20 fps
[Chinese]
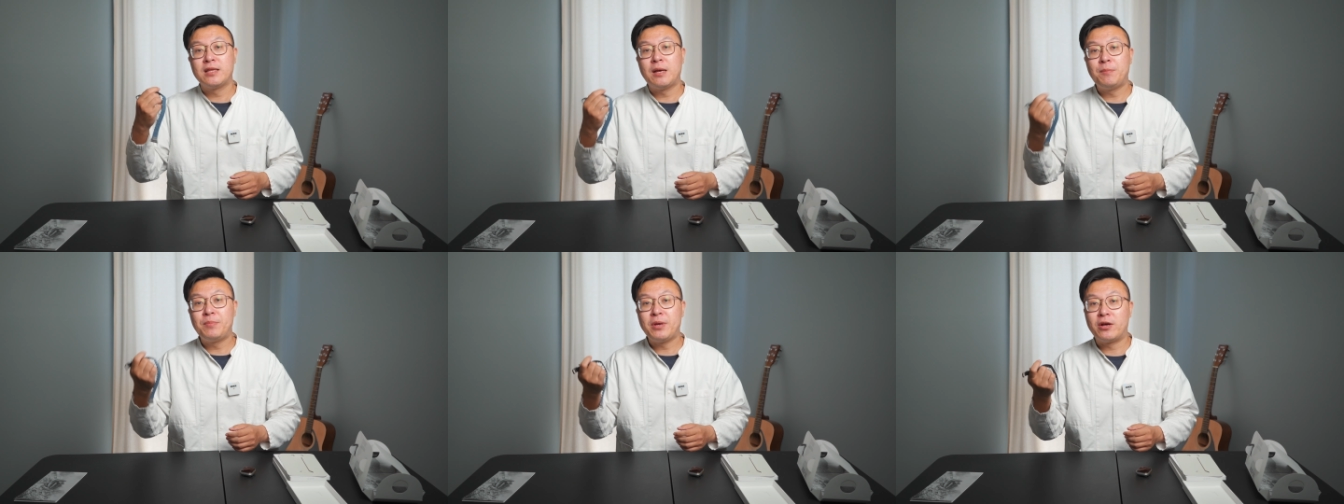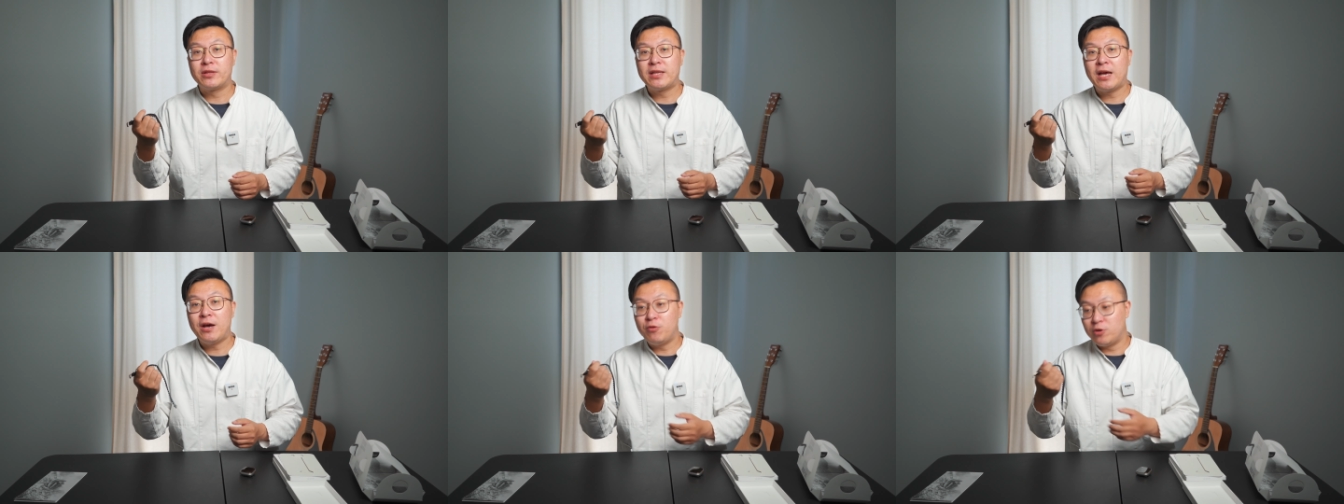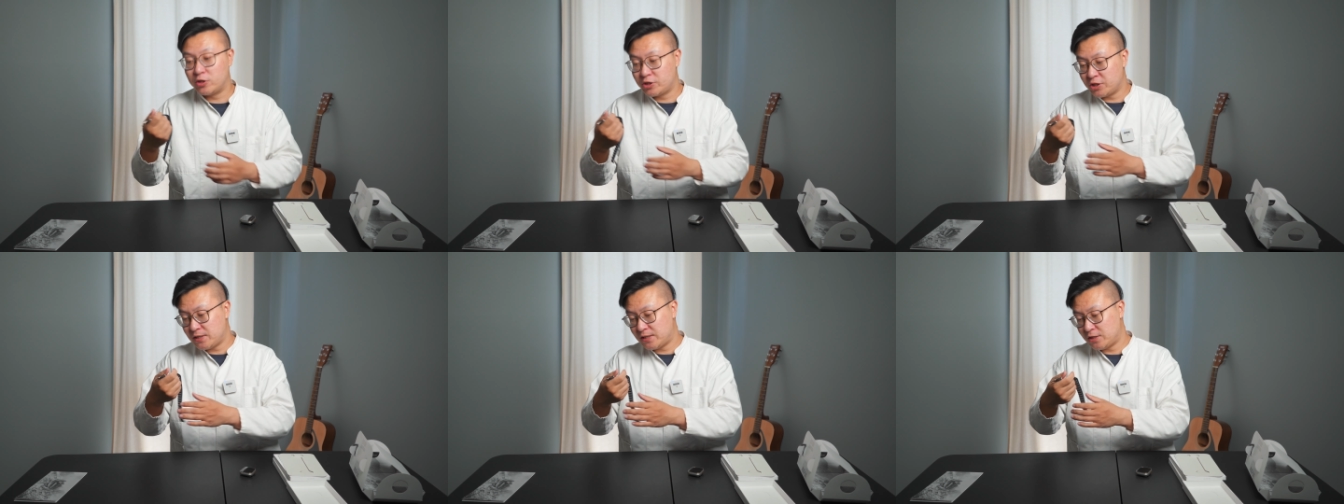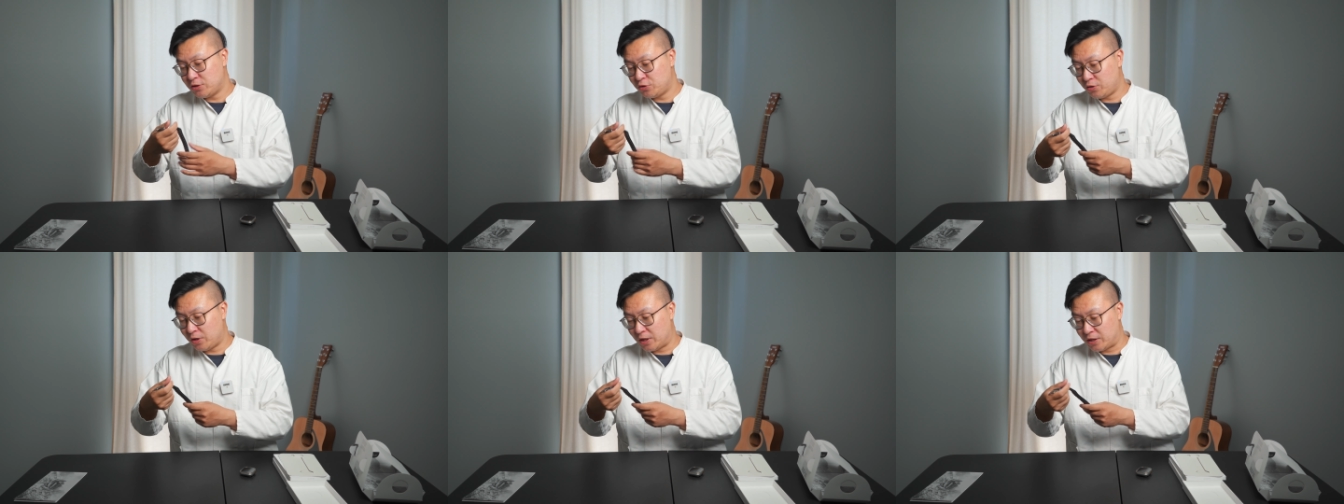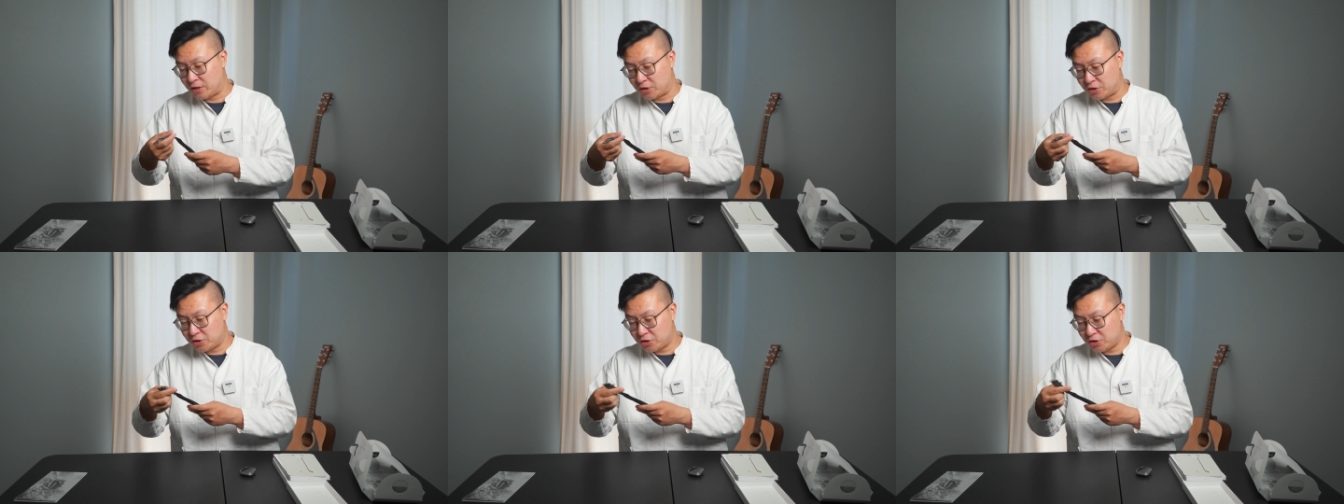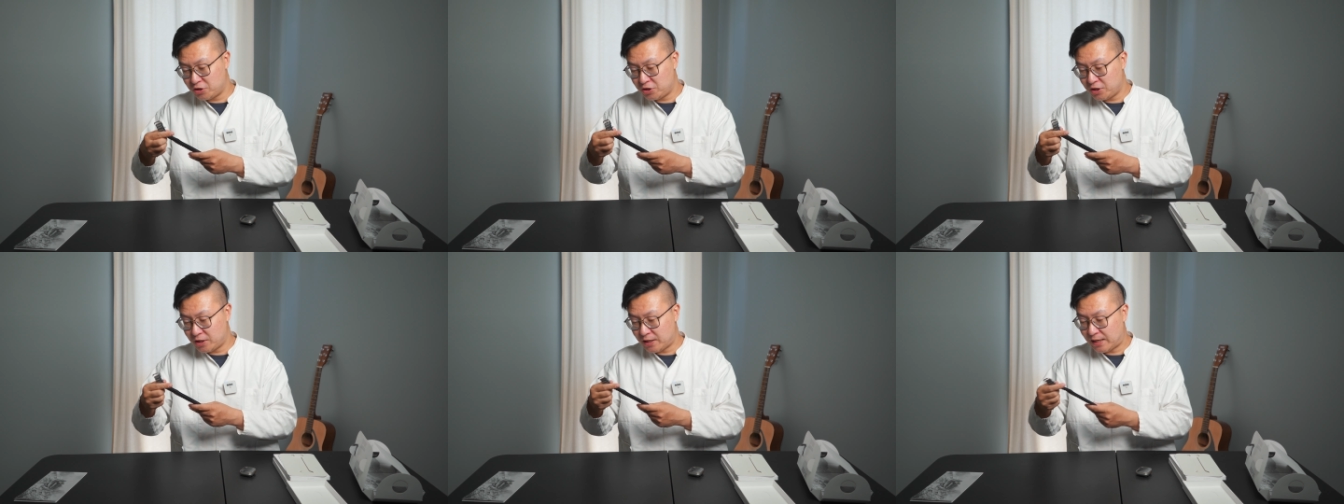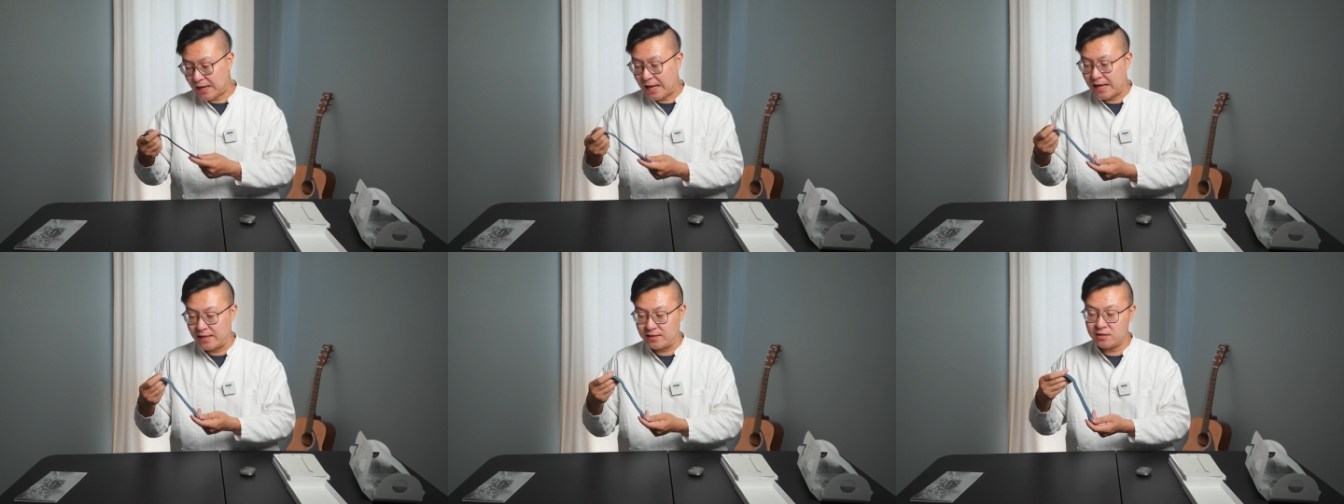那表带我这次选的是这
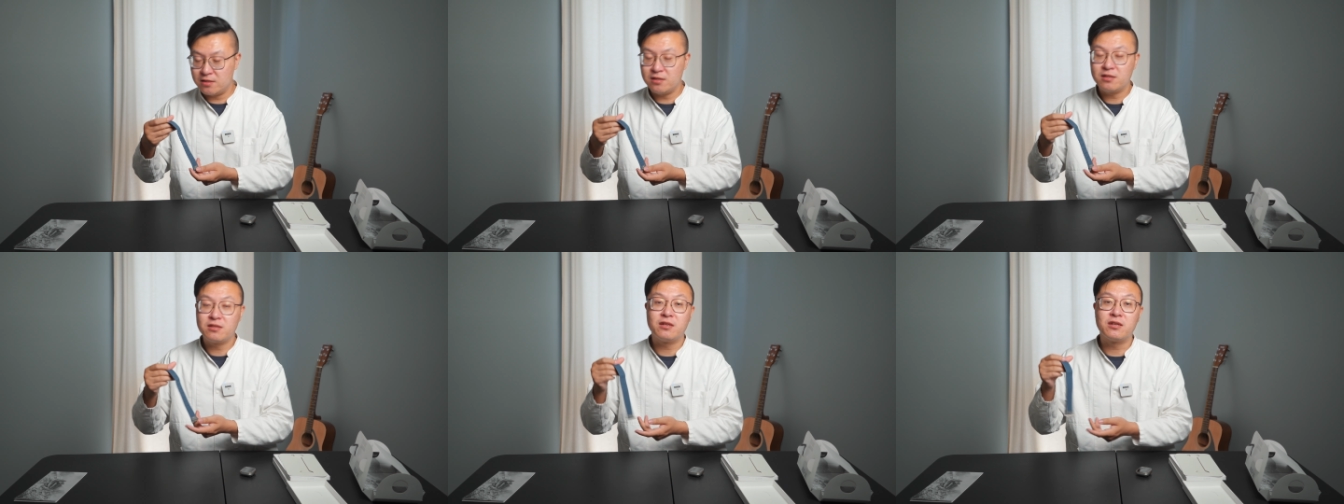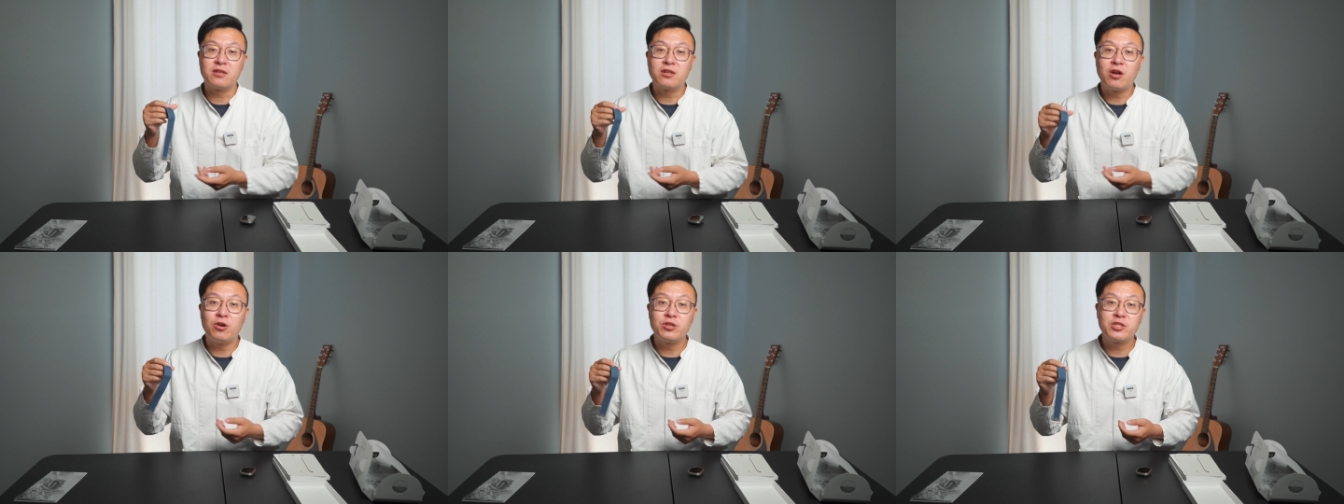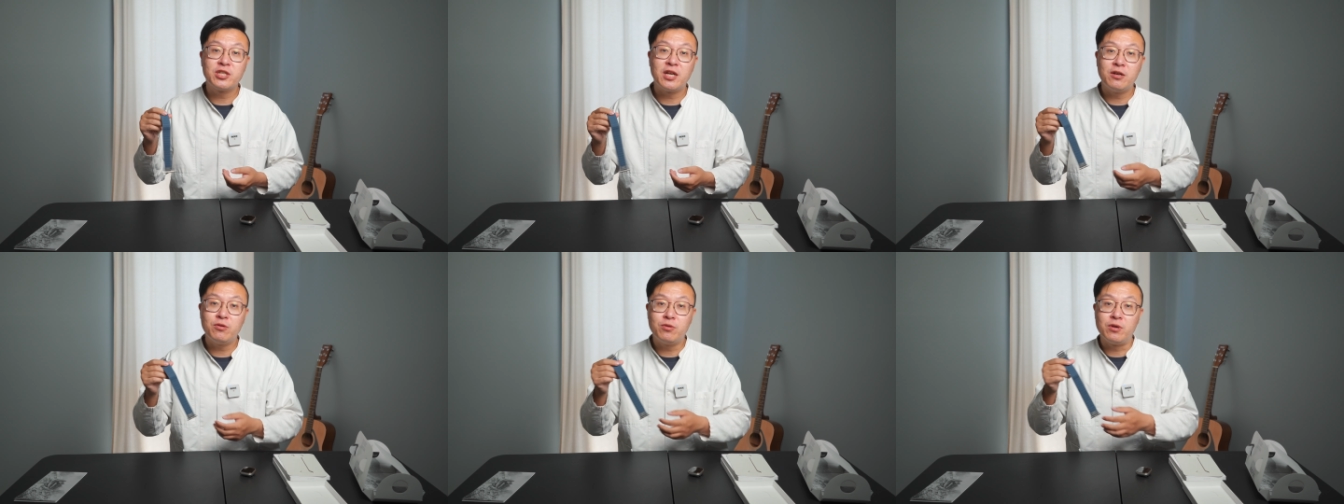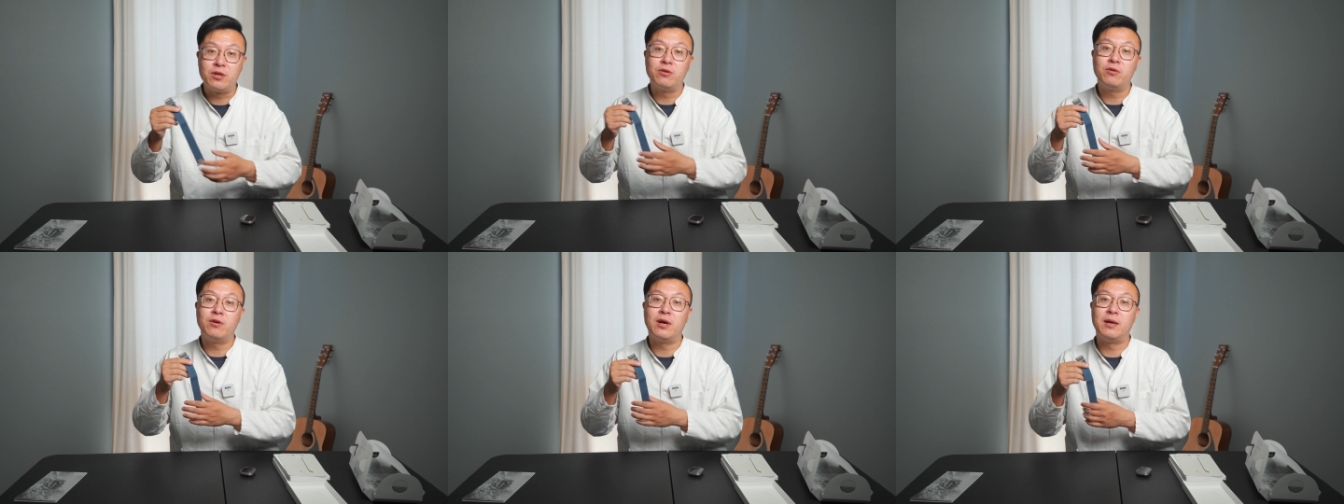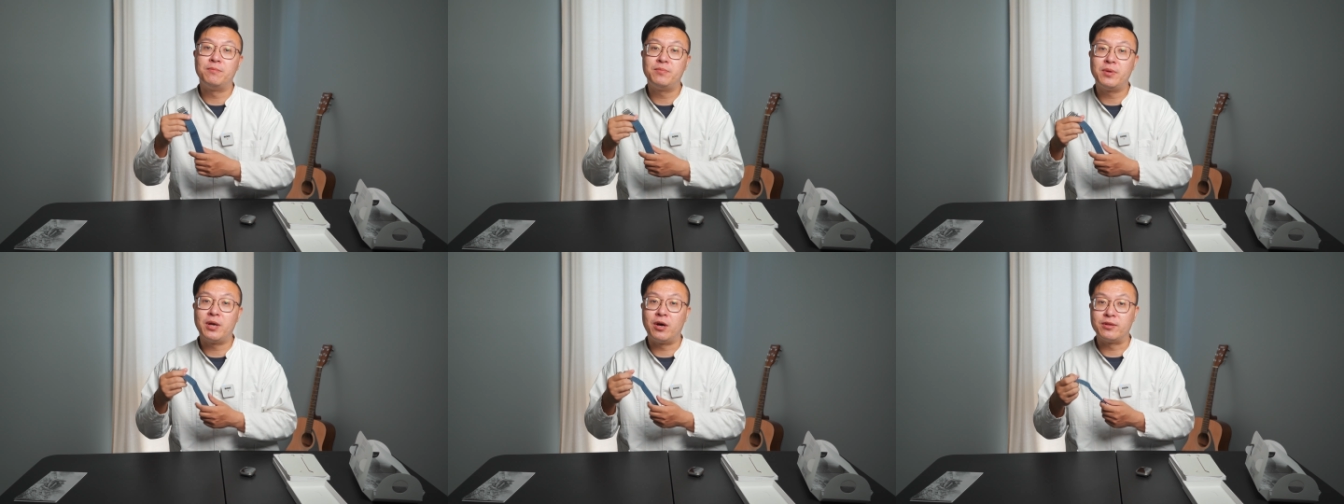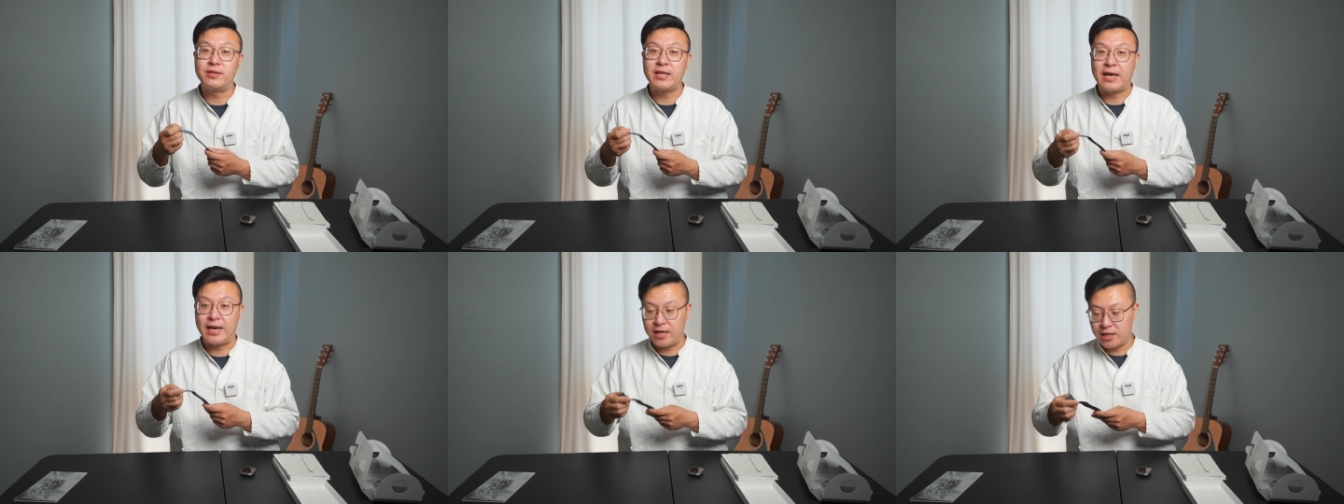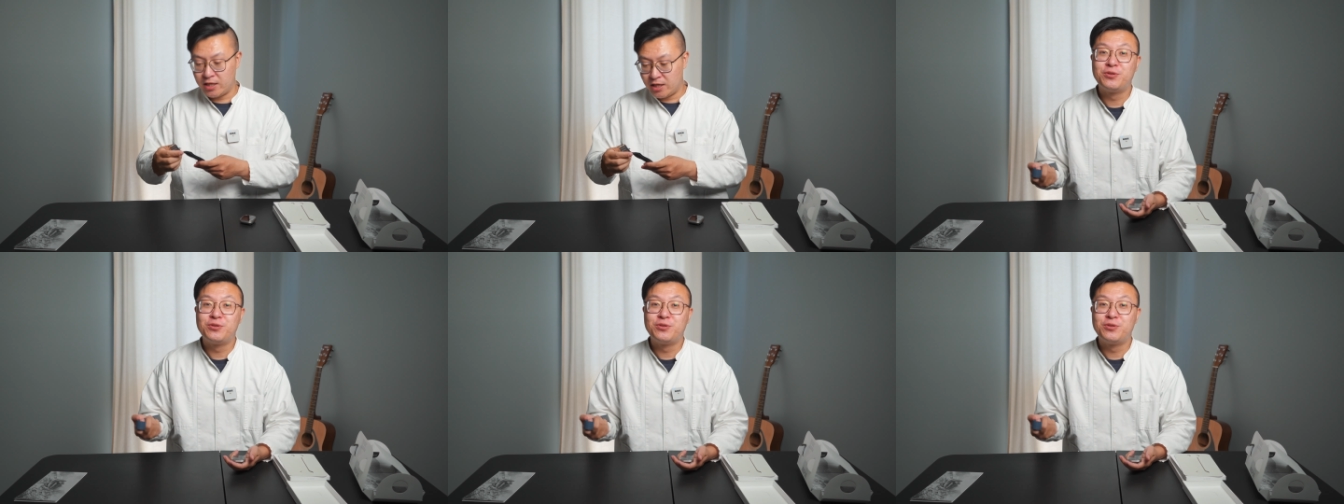个蓝色的高山回环表带。